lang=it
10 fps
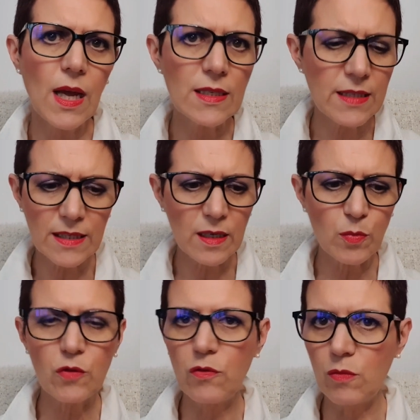al di là
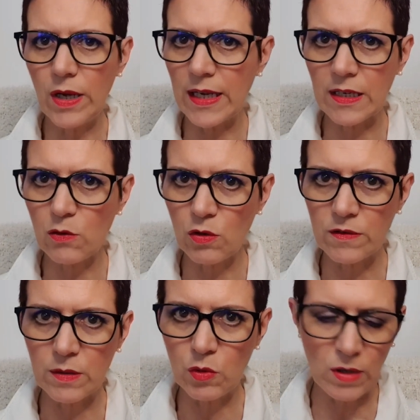del profumo è anche un
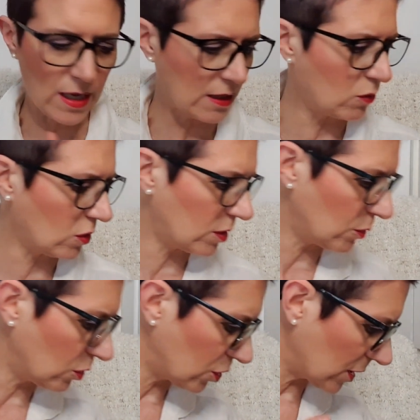ottimo, è anche un
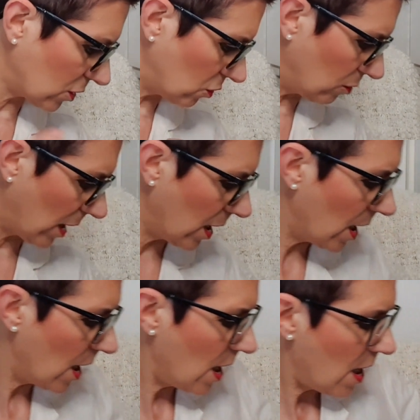ottimo doccia schiuma.
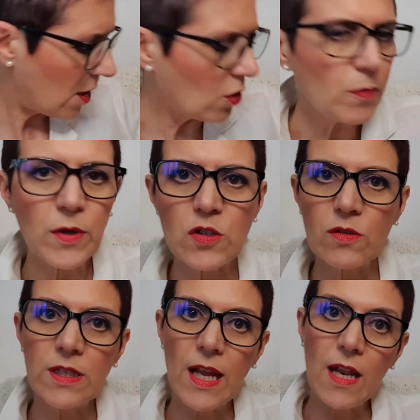Non
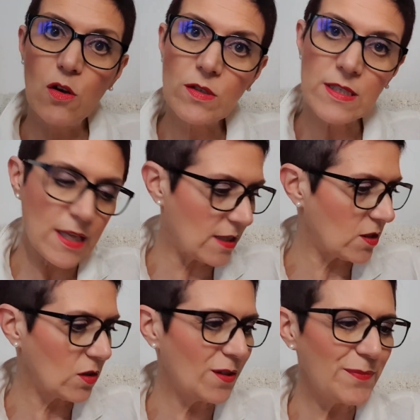posso dire lo
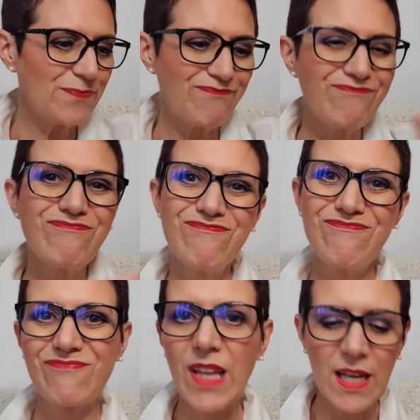stesso
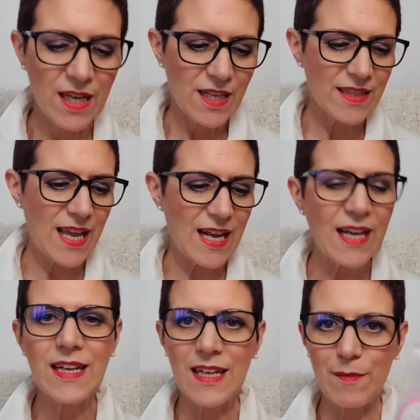
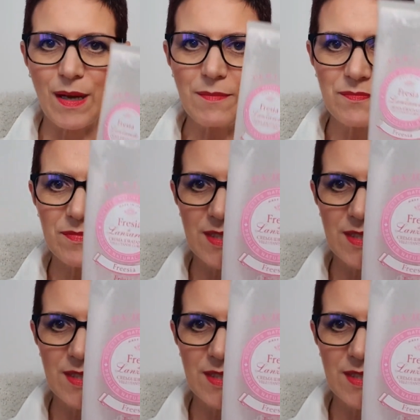della crema,